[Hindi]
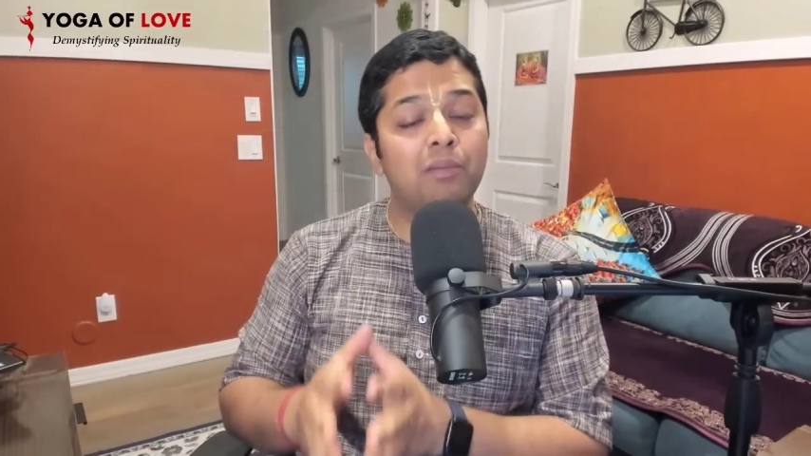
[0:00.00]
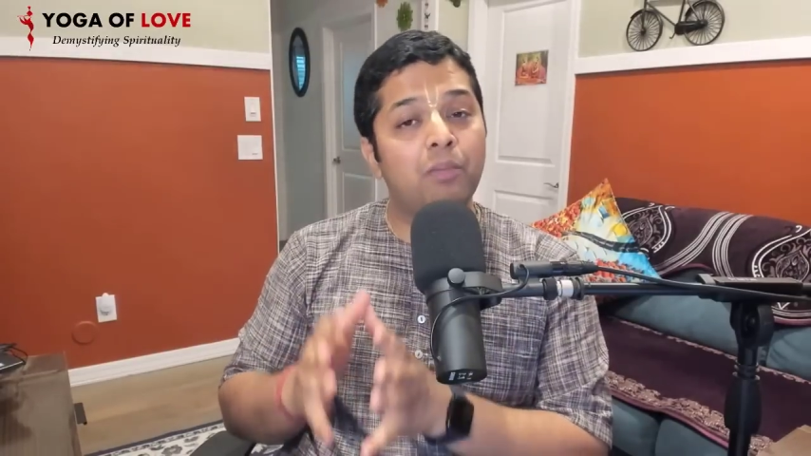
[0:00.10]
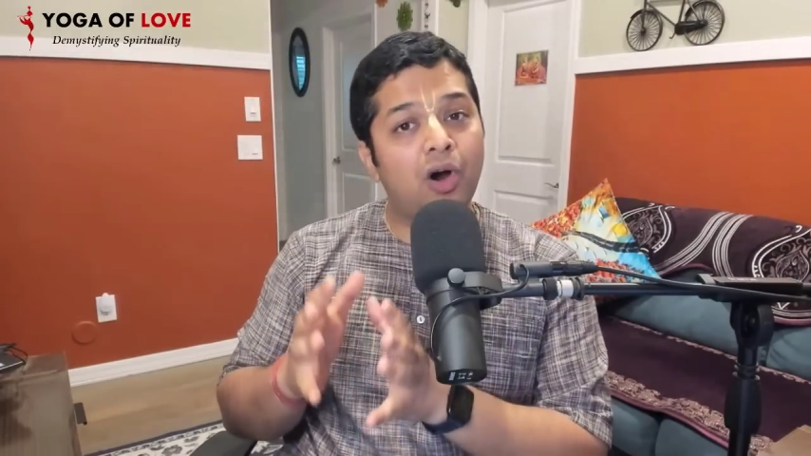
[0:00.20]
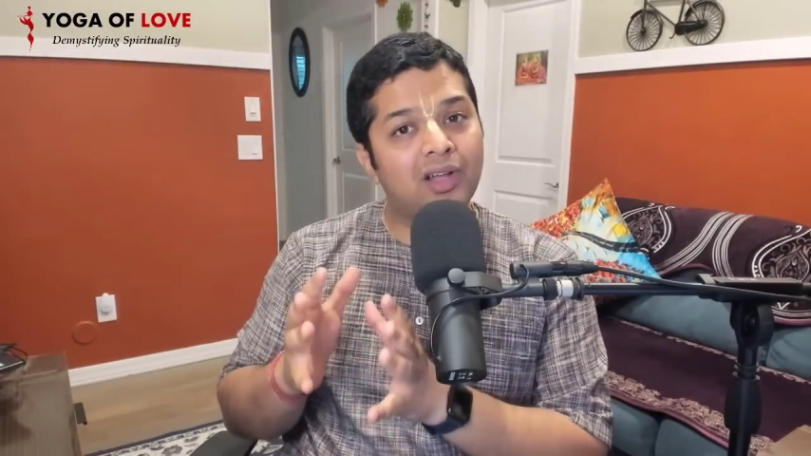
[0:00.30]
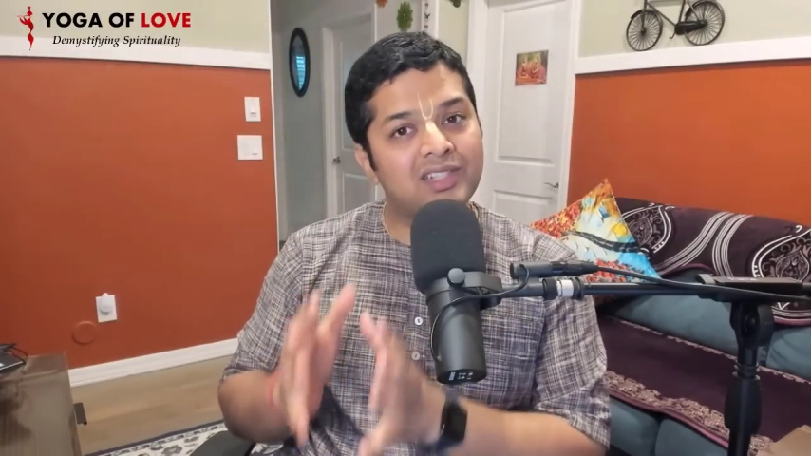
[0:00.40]

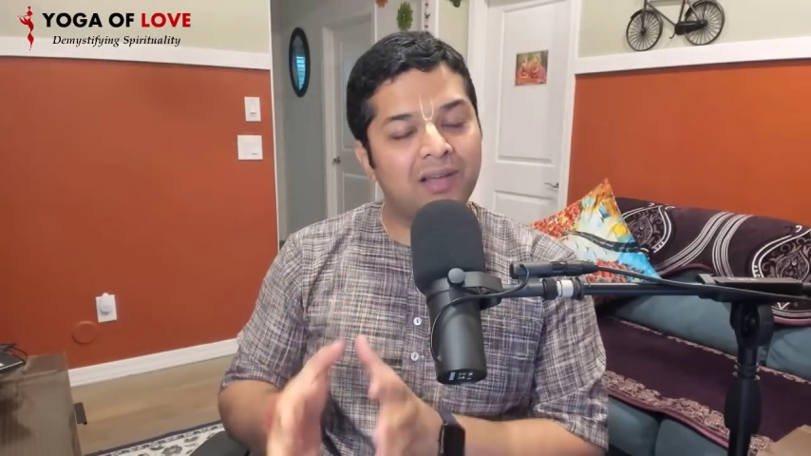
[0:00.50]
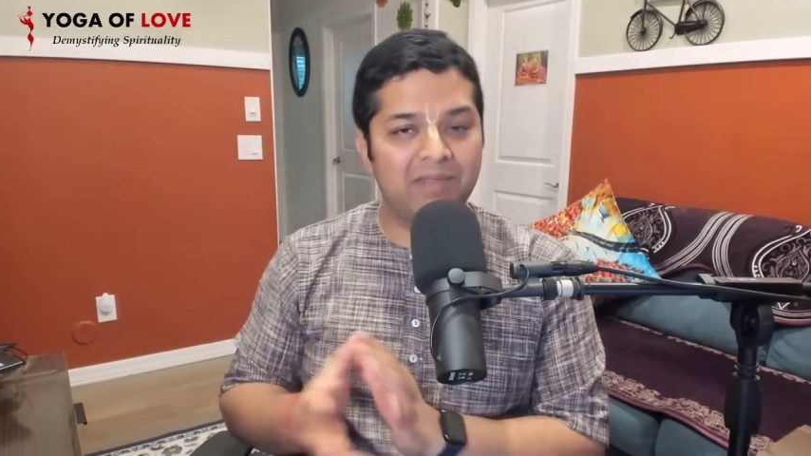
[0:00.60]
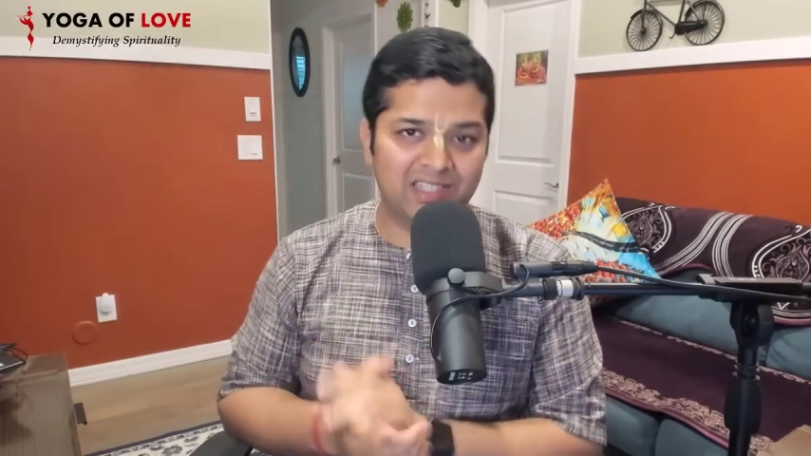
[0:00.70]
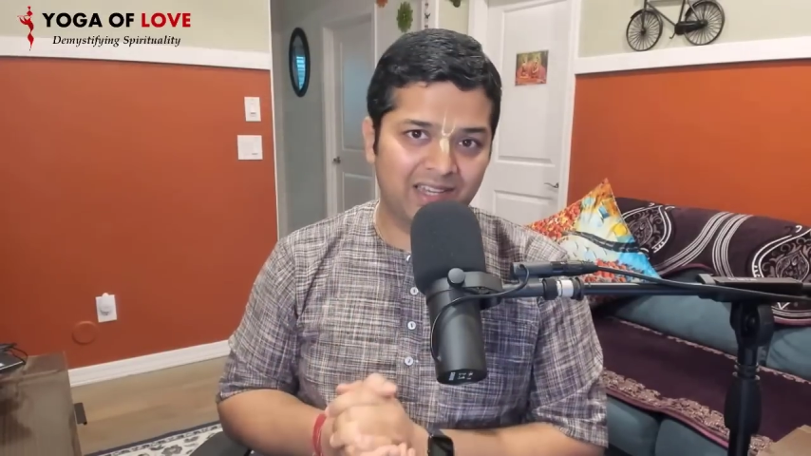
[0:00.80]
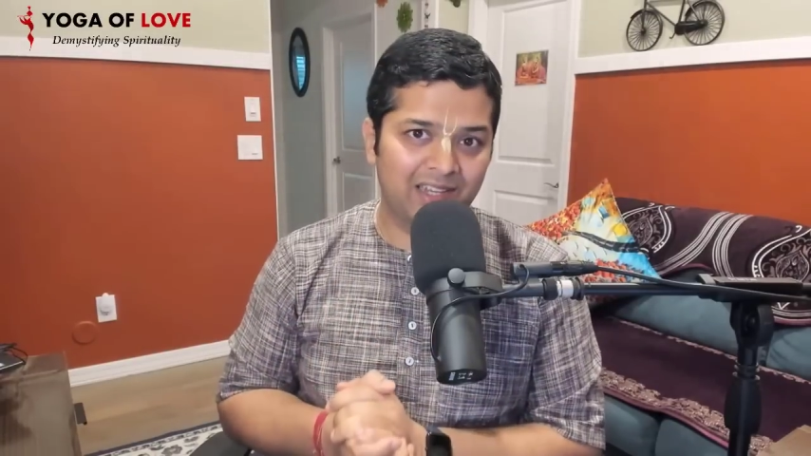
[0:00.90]
बहुत समय
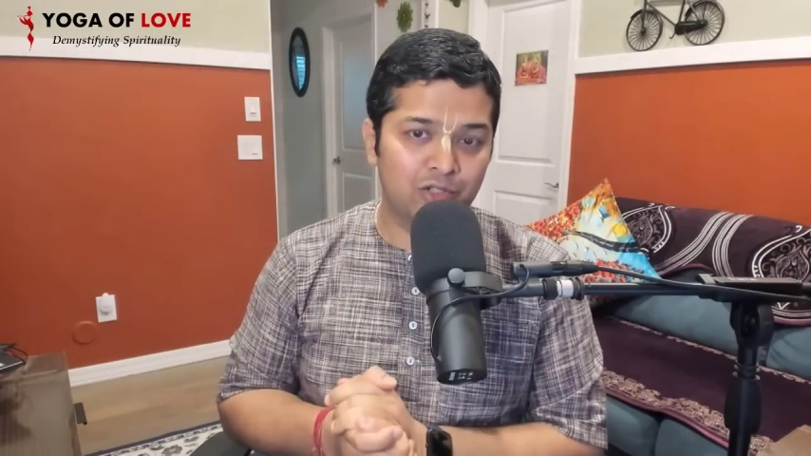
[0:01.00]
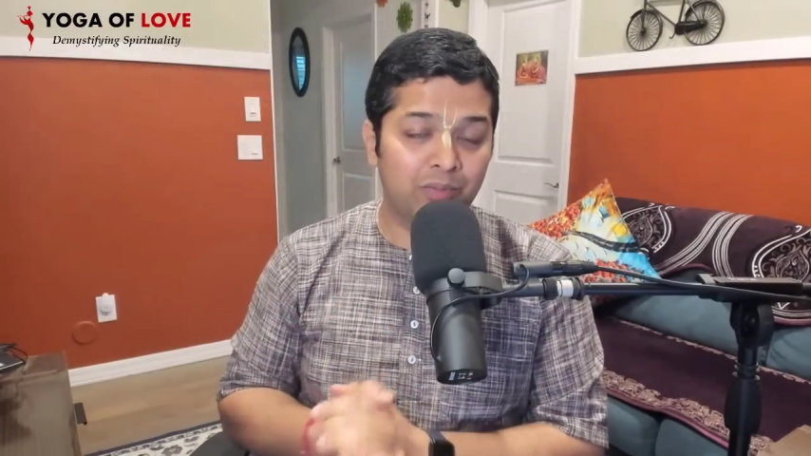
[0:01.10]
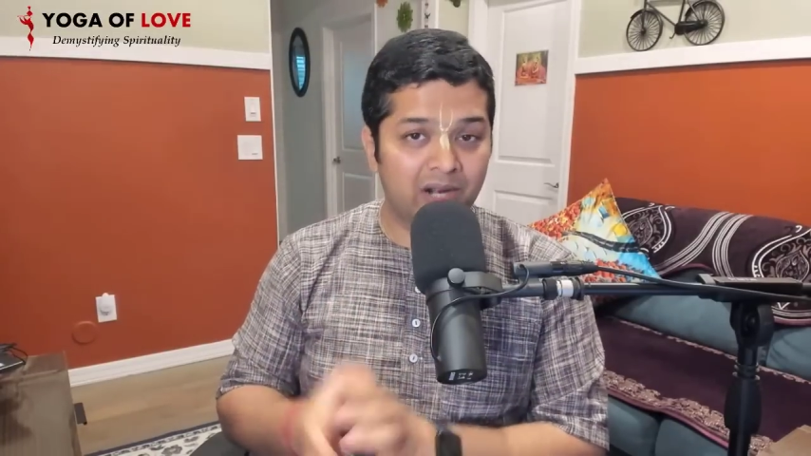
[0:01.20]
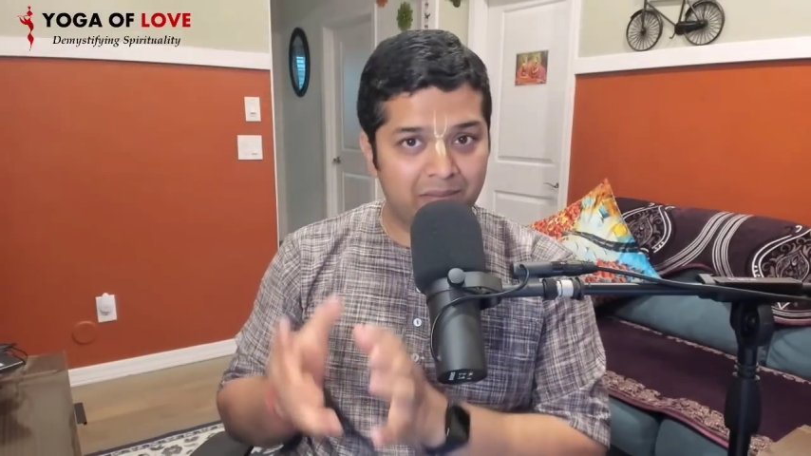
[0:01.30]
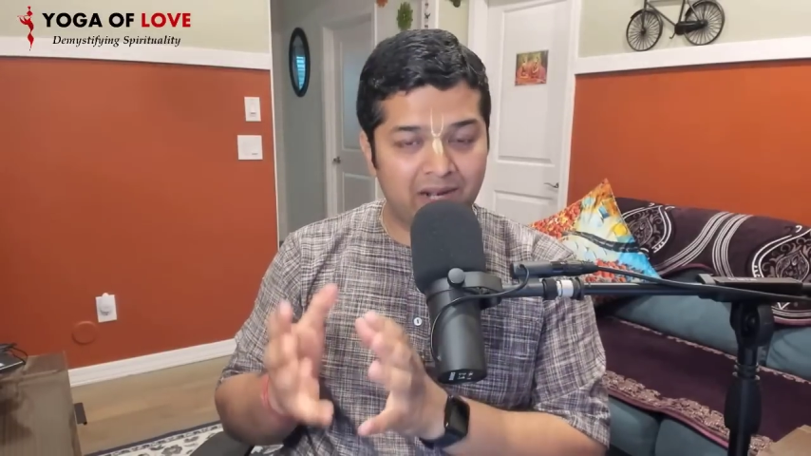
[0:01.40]
चाहिए जो बड़े
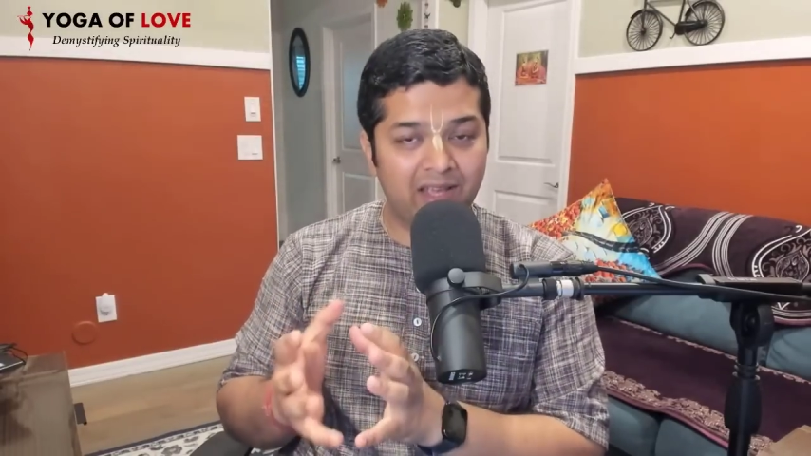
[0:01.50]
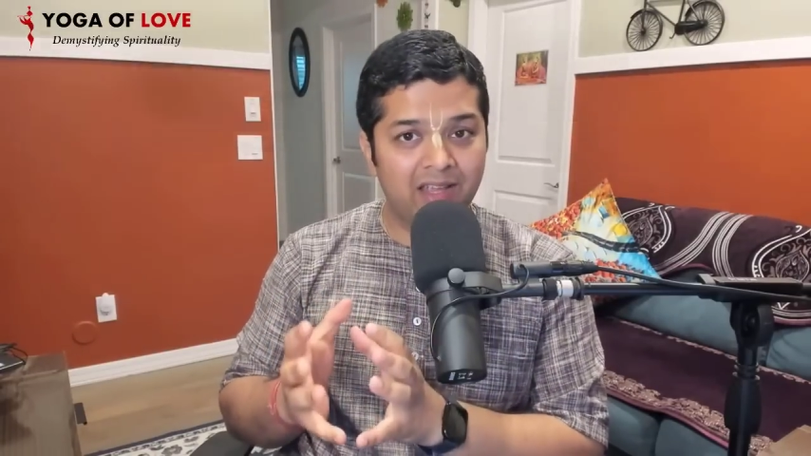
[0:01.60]
बड़े